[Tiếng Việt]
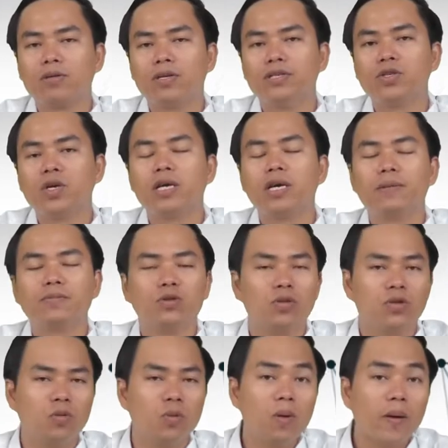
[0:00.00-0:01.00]
tới doanh nghiệp
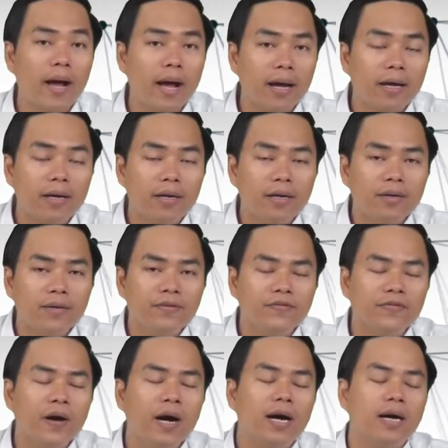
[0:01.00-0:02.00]
rồi đúng không ạ
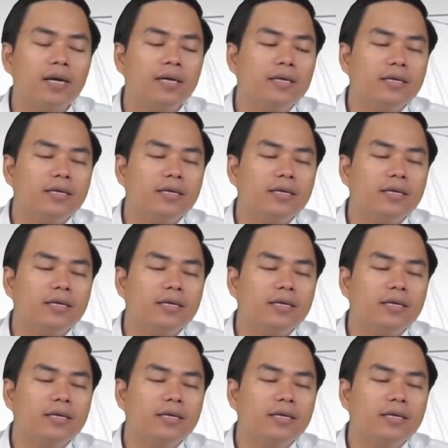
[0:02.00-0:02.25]
vâng